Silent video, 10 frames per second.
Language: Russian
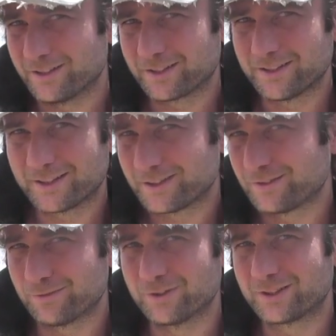Интернет
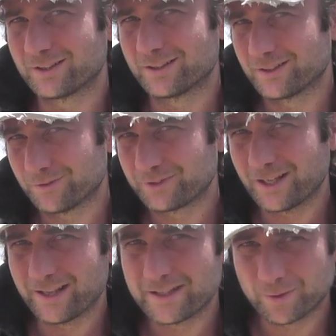в, интер... в
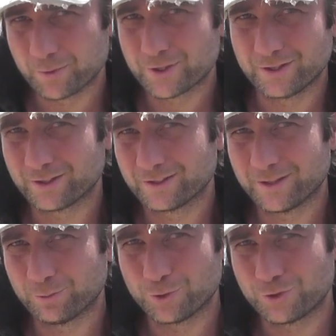Таиланде вообще
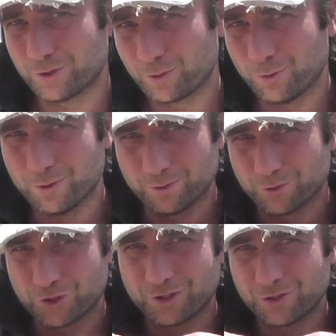интернет очень такой
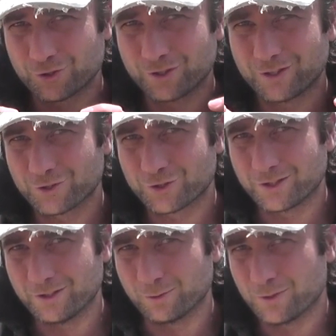жидкий, жидкий,
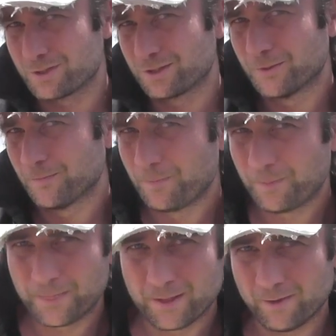жидкий. То есть
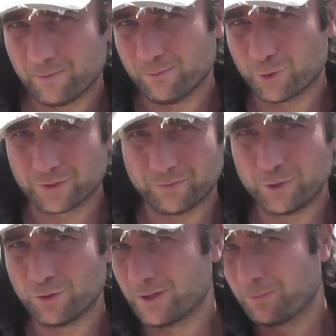можно
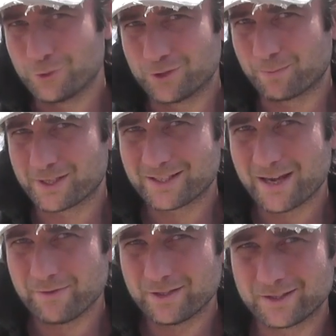видео, допустим,
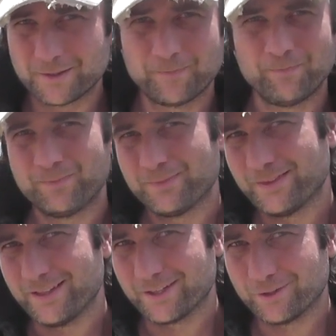поставить,
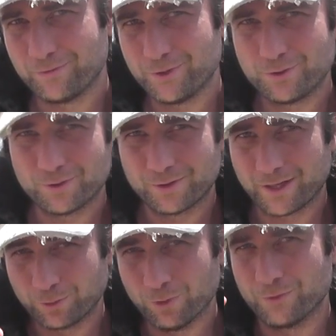и это видео,
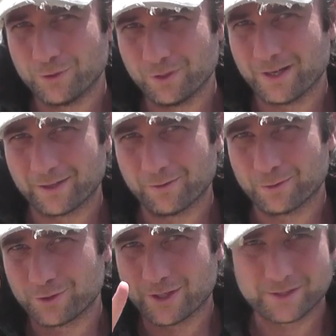одно видео, я
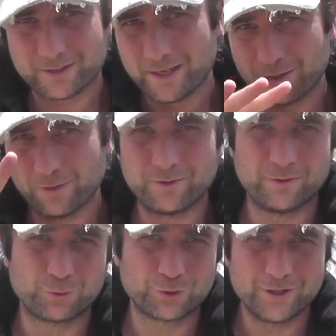говорю сейчас, я не говорю,
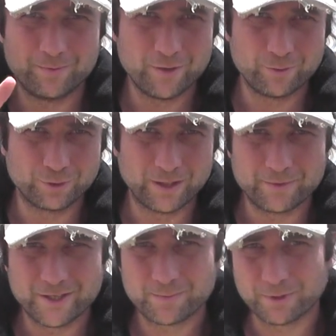не, уже не имею в виду там
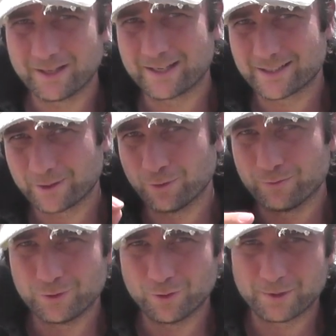10-15, одно
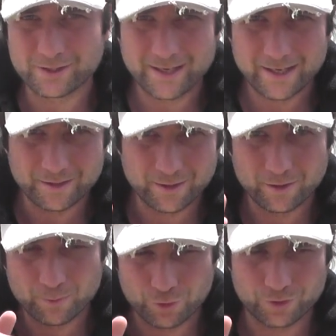видео поставить, и
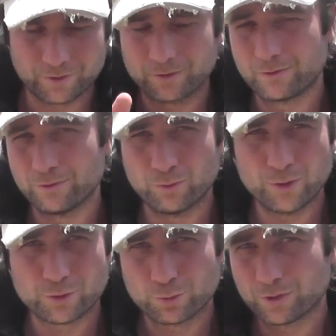оно может
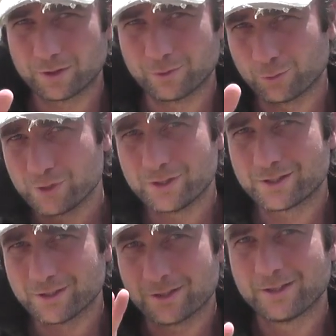двое суток
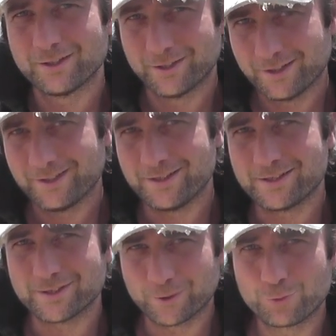грузиться.
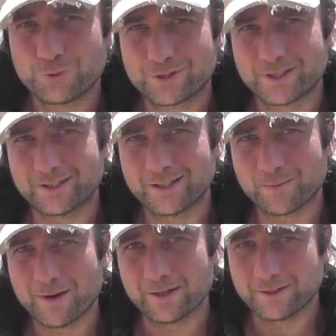Если загрузится, это
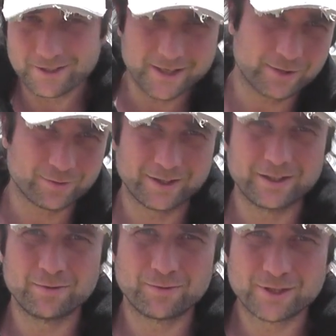нормально. Естественно,
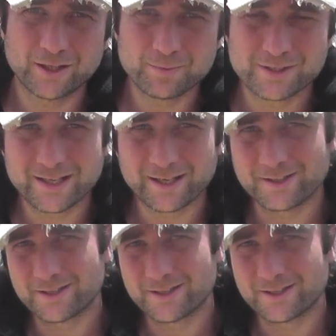это не во всех местах.